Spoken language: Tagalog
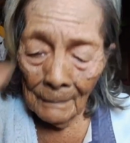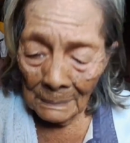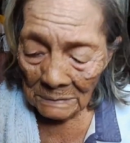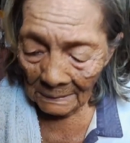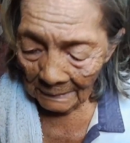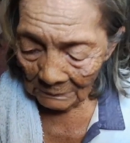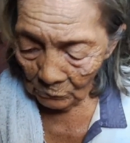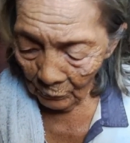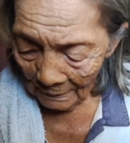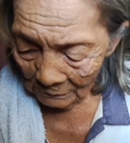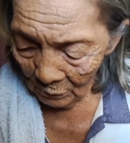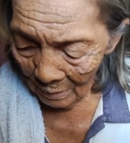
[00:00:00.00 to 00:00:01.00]
Masakit ko
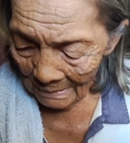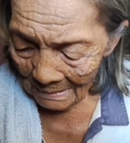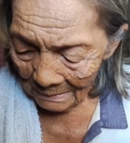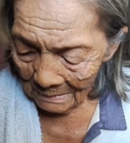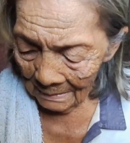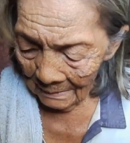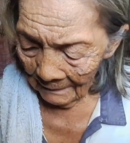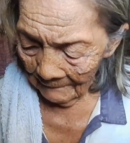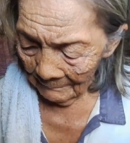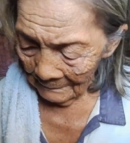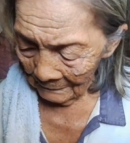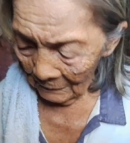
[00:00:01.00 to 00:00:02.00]
ito, anak.
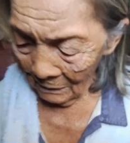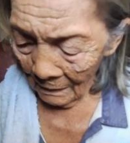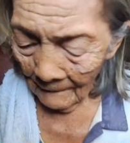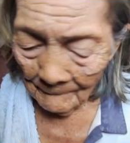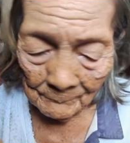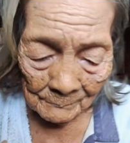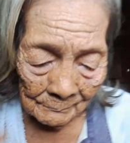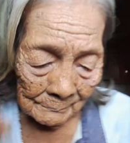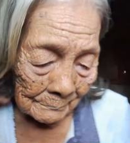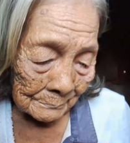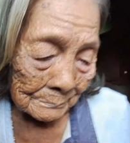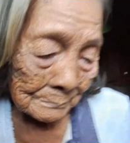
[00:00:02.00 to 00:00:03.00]
Mabuti nga, Lola.
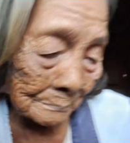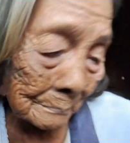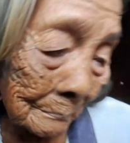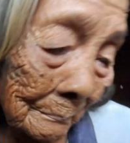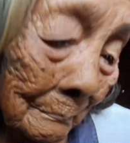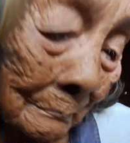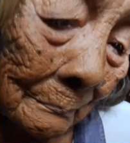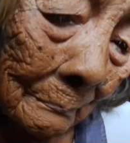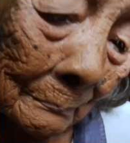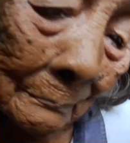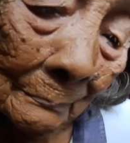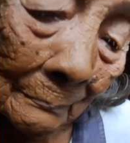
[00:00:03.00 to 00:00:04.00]
Mabuti nga.
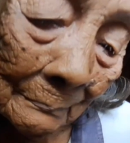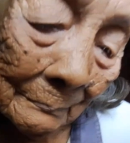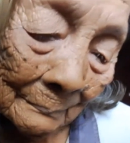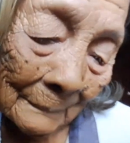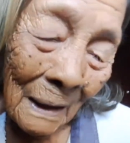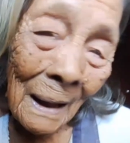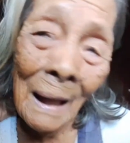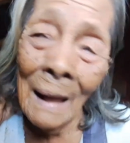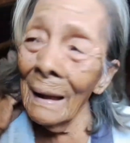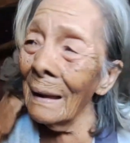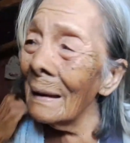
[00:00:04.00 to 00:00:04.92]
Nakita kita. Ha?